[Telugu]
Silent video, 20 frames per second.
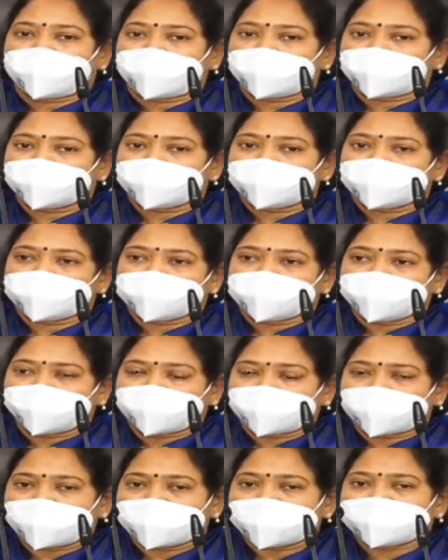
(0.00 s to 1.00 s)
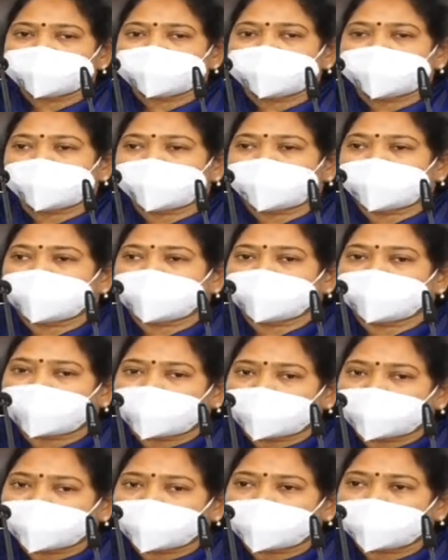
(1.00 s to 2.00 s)
వాళ్లకు పండించినటువంటి
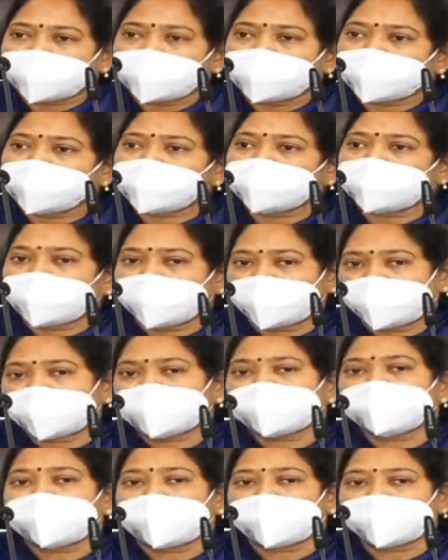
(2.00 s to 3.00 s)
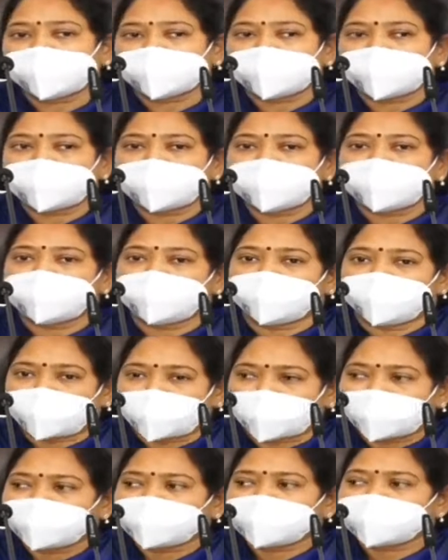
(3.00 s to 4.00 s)
పంటలకు గిట్టుబాటు ధరలు
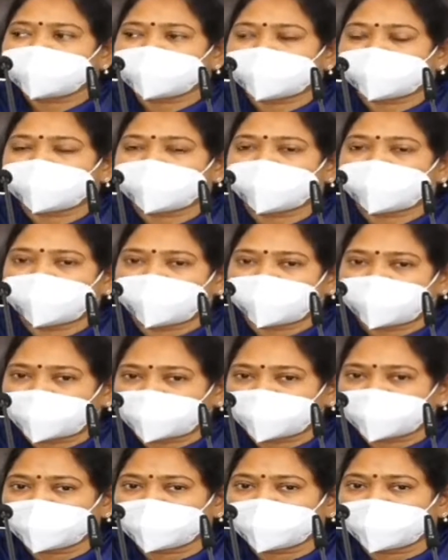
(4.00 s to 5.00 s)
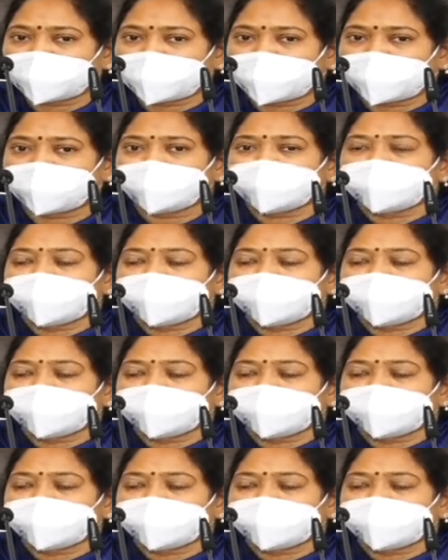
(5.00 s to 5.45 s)
కల్పించేటువంటి వరకు కూడా